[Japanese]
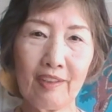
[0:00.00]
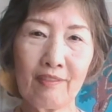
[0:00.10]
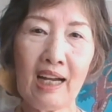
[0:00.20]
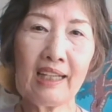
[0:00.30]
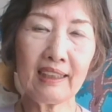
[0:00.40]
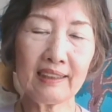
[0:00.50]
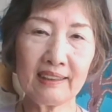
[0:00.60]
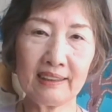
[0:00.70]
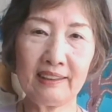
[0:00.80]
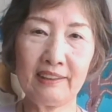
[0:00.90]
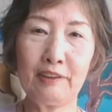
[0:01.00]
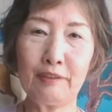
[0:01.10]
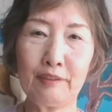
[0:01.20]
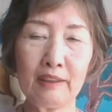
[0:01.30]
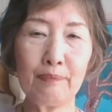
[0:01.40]
若い方たちって
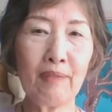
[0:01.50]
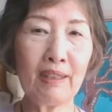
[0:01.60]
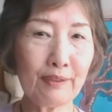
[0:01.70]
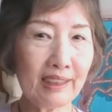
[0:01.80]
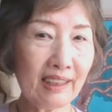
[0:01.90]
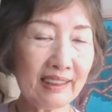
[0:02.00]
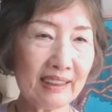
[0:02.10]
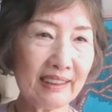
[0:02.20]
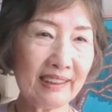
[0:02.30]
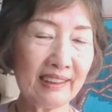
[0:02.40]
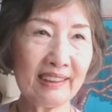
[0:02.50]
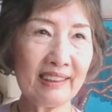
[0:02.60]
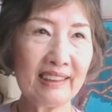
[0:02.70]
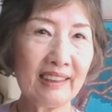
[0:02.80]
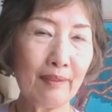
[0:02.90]
いうか一般の方たち
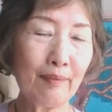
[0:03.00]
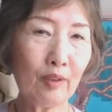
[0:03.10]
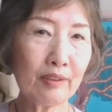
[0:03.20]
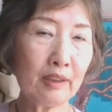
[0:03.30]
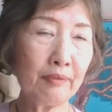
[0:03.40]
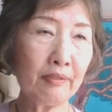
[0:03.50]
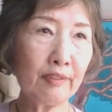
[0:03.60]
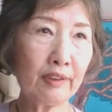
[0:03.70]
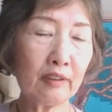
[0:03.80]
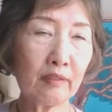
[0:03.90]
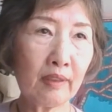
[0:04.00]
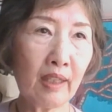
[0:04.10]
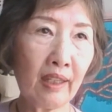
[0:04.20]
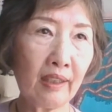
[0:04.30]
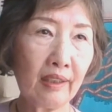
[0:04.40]
も自分史っ
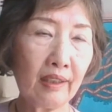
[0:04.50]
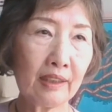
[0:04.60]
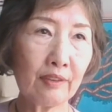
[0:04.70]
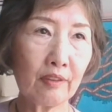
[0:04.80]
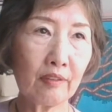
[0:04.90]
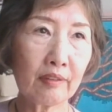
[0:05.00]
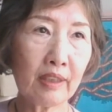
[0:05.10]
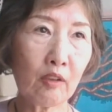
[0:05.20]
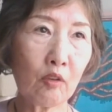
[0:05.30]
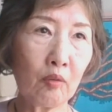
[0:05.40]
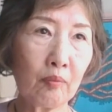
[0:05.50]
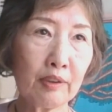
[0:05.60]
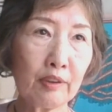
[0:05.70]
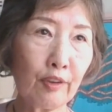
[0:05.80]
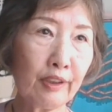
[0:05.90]
てあの結構面
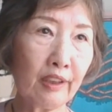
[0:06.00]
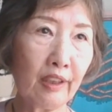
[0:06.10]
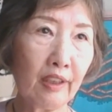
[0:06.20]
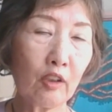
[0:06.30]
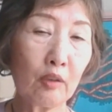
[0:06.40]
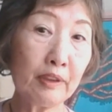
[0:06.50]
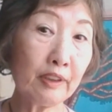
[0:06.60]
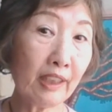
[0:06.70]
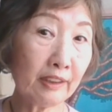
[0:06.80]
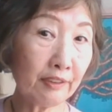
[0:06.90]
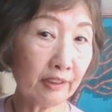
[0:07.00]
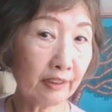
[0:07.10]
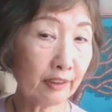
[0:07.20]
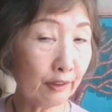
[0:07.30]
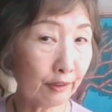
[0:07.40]
白い
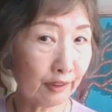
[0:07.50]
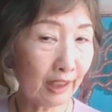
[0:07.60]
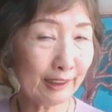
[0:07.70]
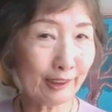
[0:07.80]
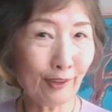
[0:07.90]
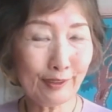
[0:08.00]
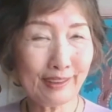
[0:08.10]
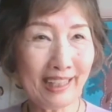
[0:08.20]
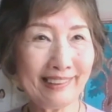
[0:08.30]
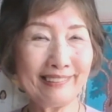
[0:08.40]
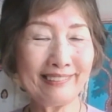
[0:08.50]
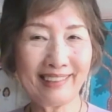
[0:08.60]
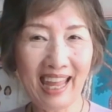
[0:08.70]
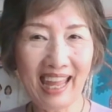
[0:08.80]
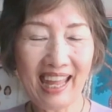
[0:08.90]
コミュニケーションツールですよっていうん
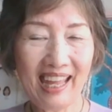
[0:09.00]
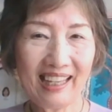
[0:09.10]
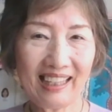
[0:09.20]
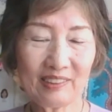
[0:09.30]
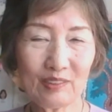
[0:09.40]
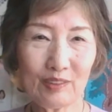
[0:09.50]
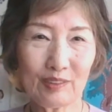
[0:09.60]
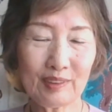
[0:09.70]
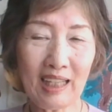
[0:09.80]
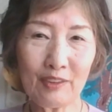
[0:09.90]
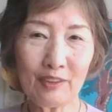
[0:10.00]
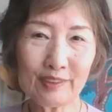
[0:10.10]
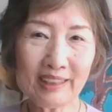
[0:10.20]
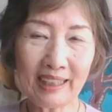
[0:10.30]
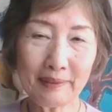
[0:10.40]
であの
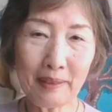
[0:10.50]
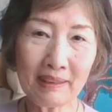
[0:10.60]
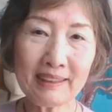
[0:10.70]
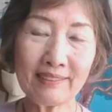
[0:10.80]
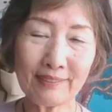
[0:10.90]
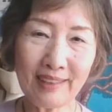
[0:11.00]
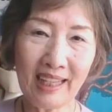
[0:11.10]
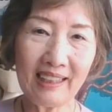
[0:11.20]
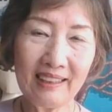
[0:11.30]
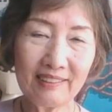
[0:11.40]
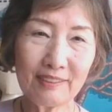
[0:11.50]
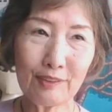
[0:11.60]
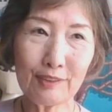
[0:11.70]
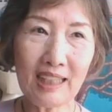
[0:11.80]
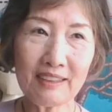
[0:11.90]
サロンをやってますのでこ
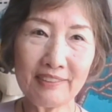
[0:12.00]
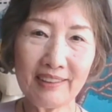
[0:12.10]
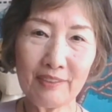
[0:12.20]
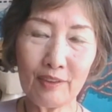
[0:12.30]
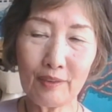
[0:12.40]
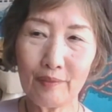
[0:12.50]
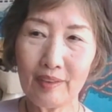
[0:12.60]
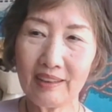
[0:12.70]
のサロンでのあの